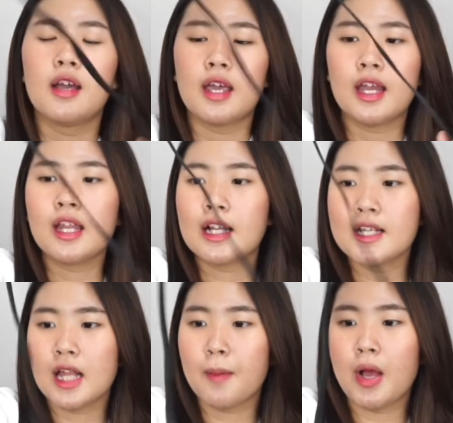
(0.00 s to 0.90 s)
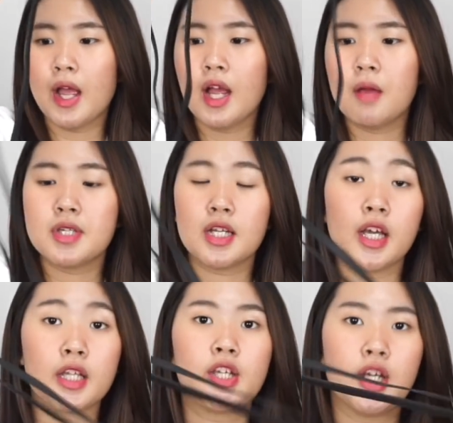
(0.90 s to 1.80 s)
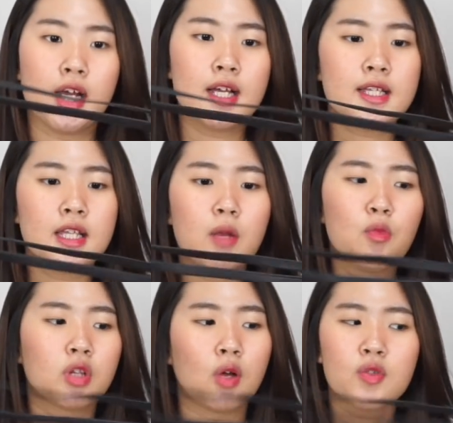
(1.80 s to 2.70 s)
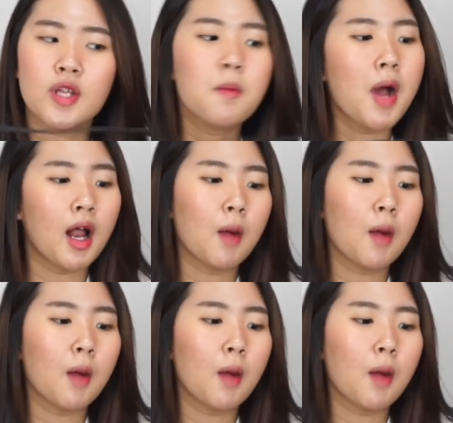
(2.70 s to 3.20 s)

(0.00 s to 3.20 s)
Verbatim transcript: ini tali selempangnya nggak bisa di adjust dan menurut aku sih ini bakal